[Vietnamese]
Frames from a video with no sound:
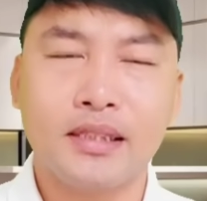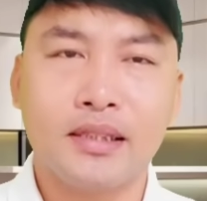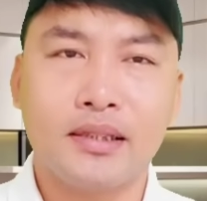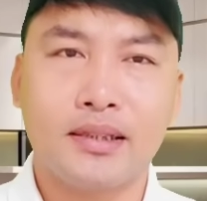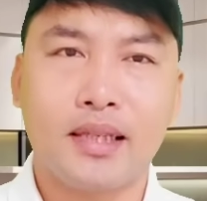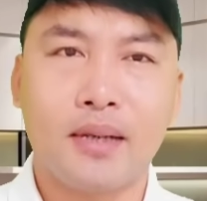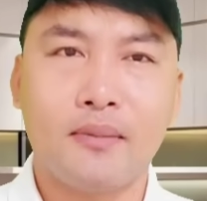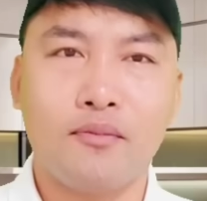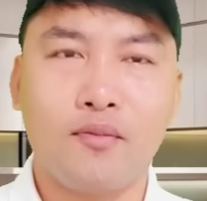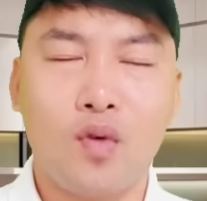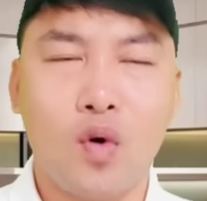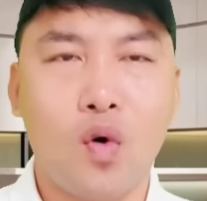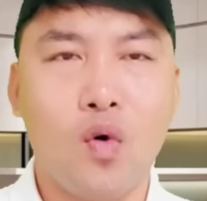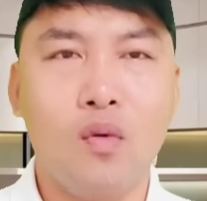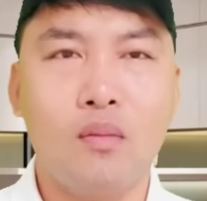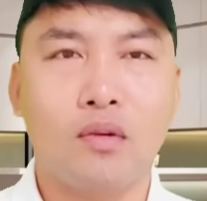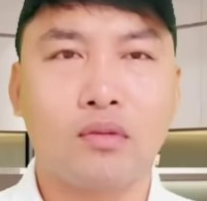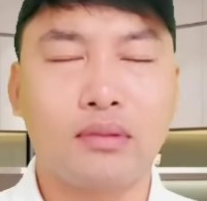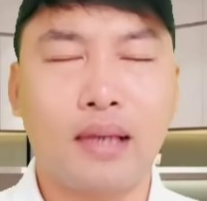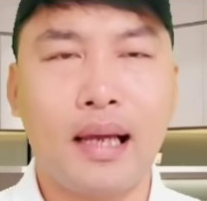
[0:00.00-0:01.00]
năm
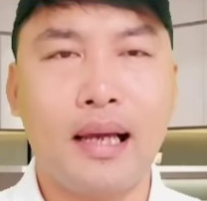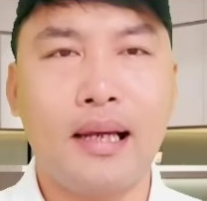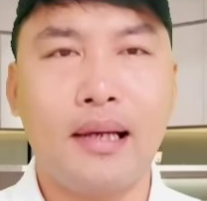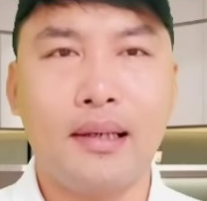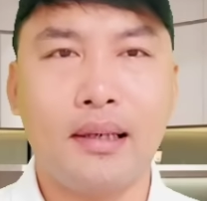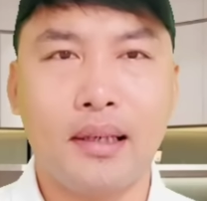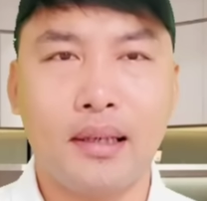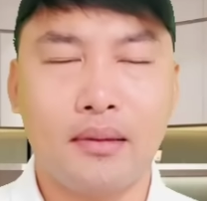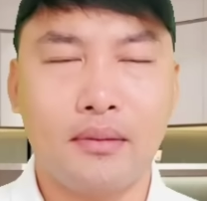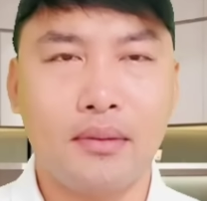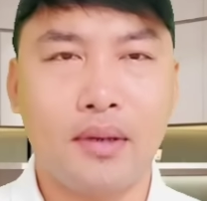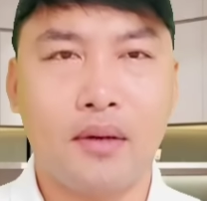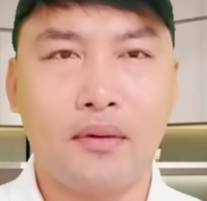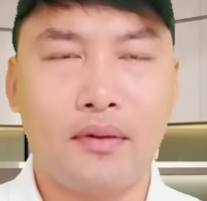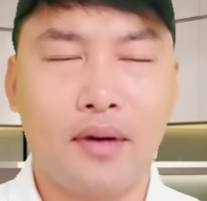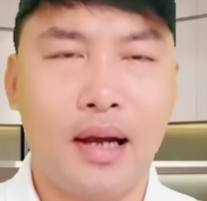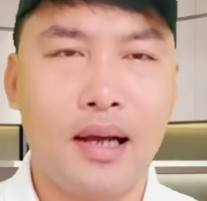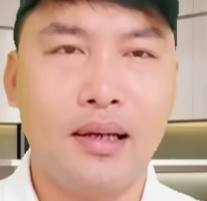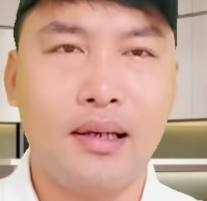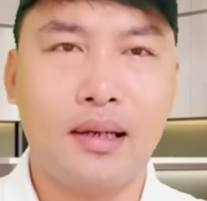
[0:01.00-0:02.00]
cũ một tháng thì cũng đâu
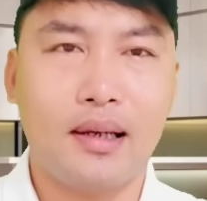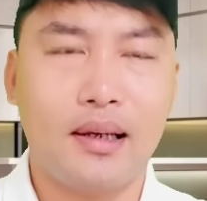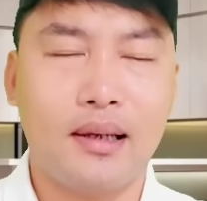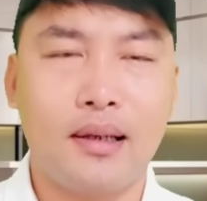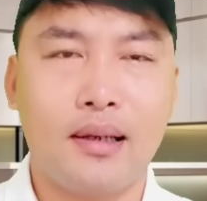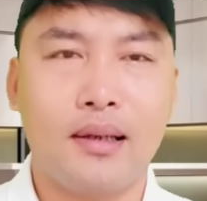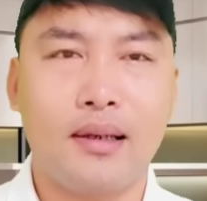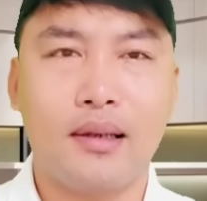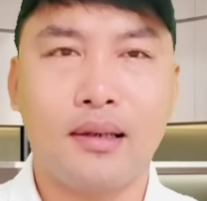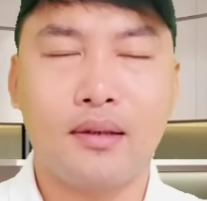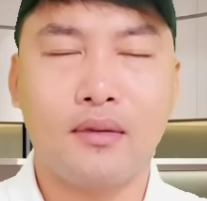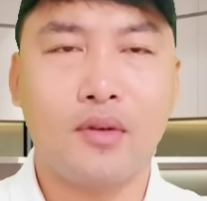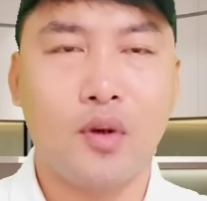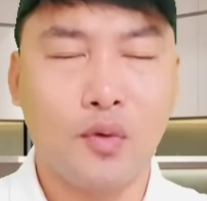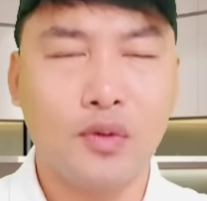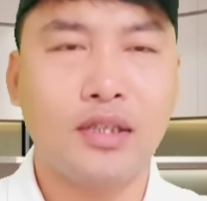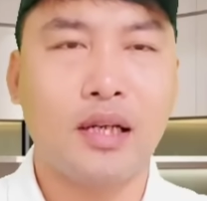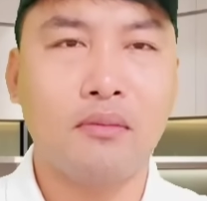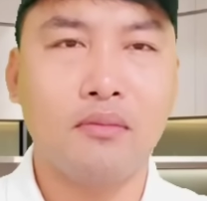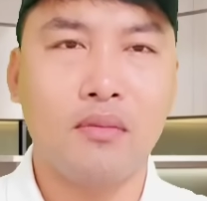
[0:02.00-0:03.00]
phải là, là, là
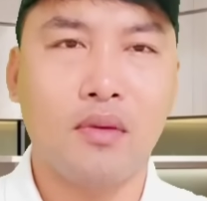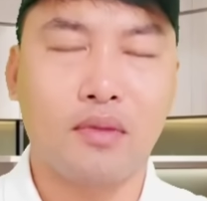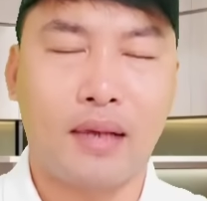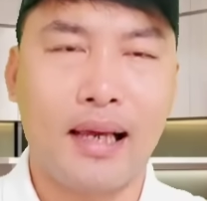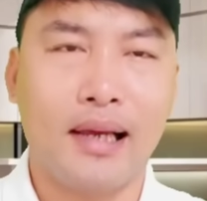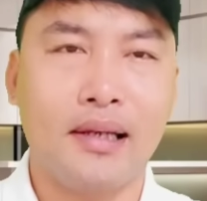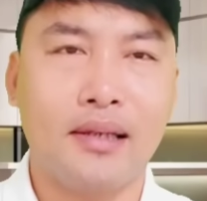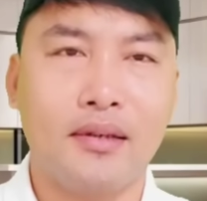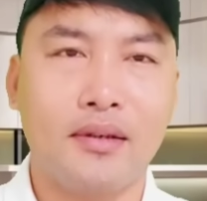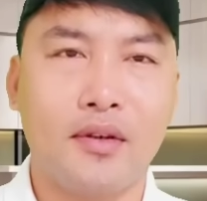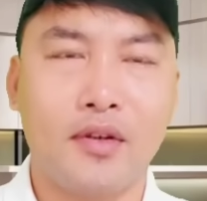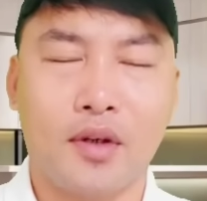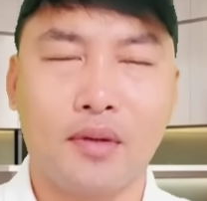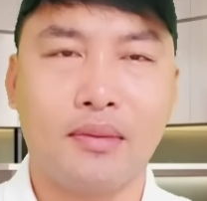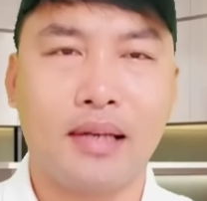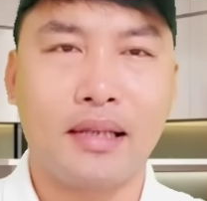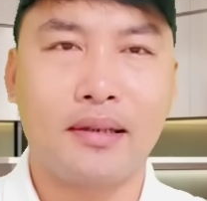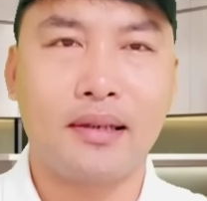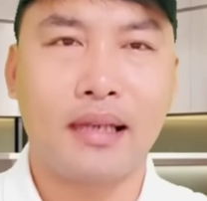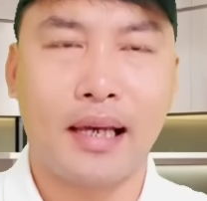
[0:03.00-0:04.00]
đủ sống một tháng nói
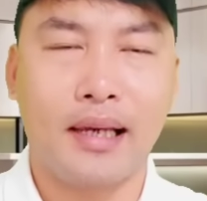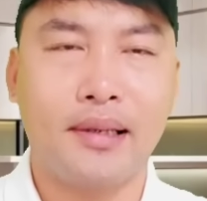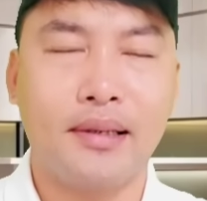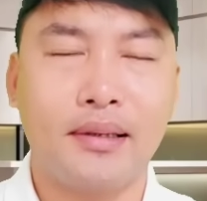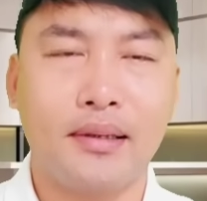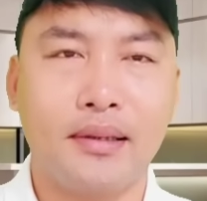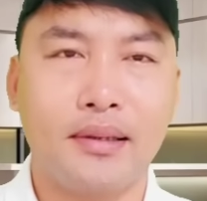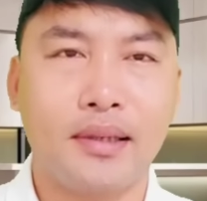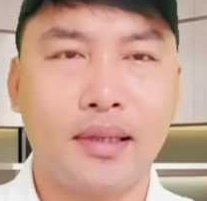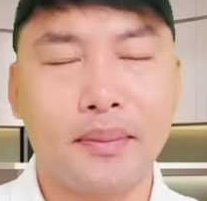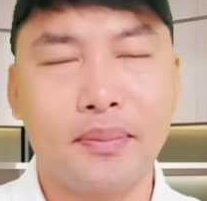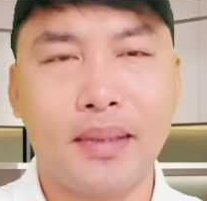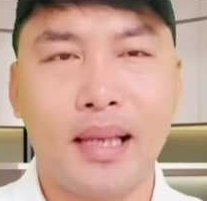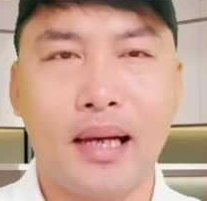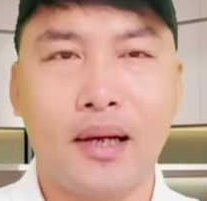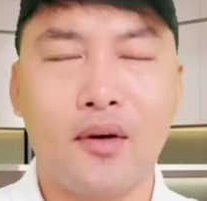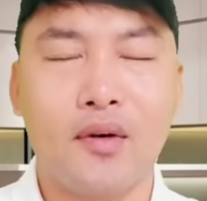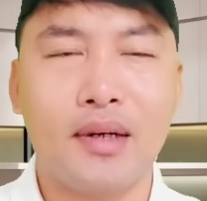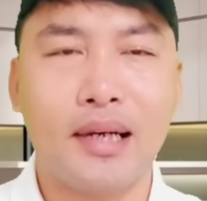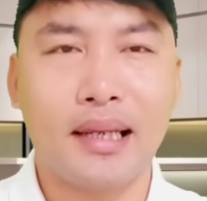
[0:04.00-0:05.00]
chung là như vậy chấp
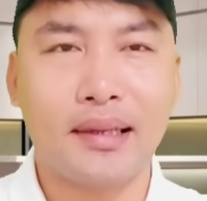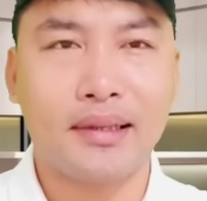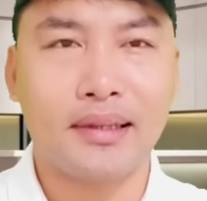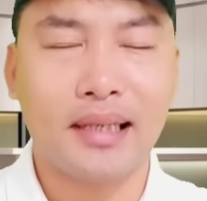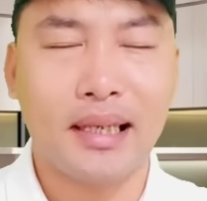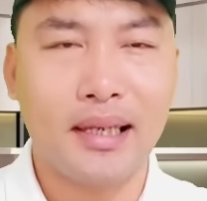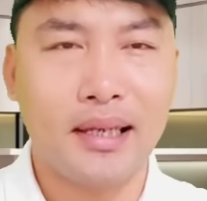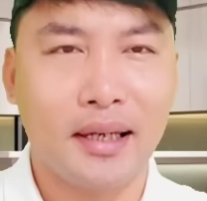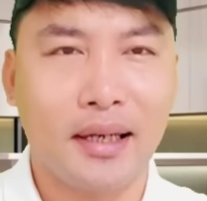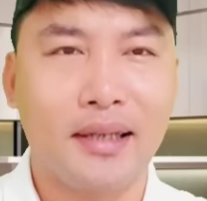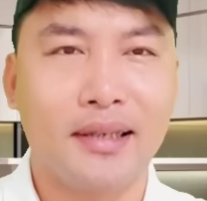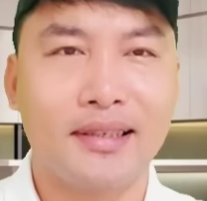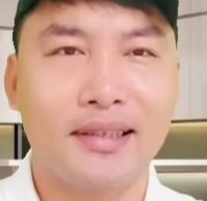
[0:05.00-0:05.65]
nhận hôi nách một tí thôi